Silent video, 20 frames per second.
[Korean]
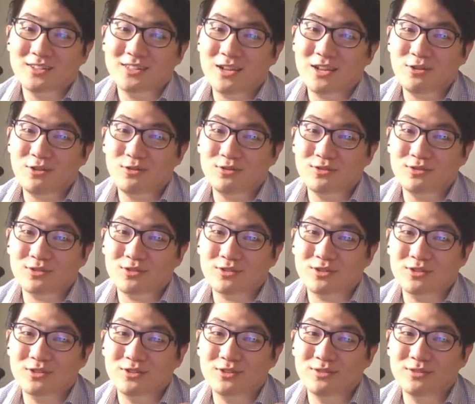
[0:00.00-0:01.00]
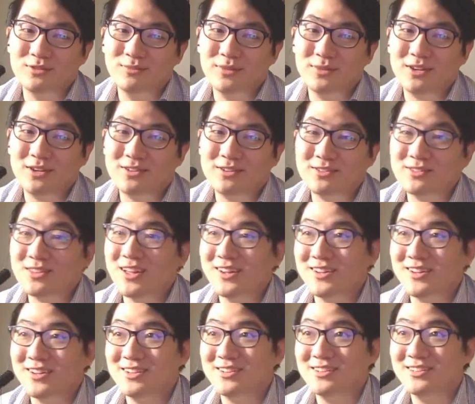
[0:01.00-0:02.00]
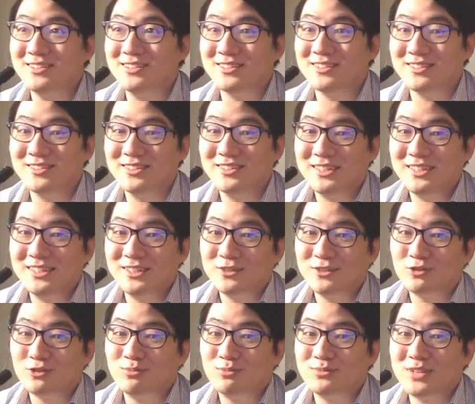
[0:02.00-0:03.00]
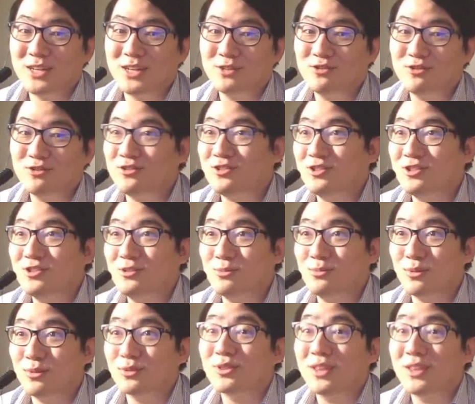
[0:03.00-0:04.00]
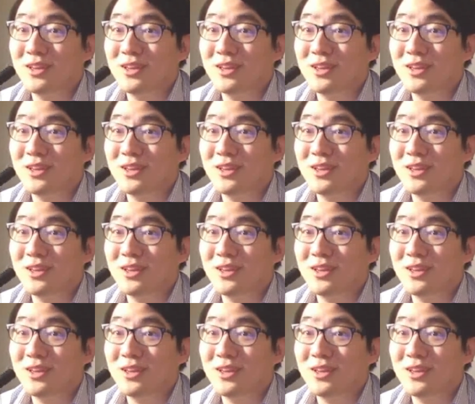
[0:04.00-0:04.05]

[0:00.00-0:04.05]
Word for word: 새로운 그 헤어스타일을 좀 잘추지는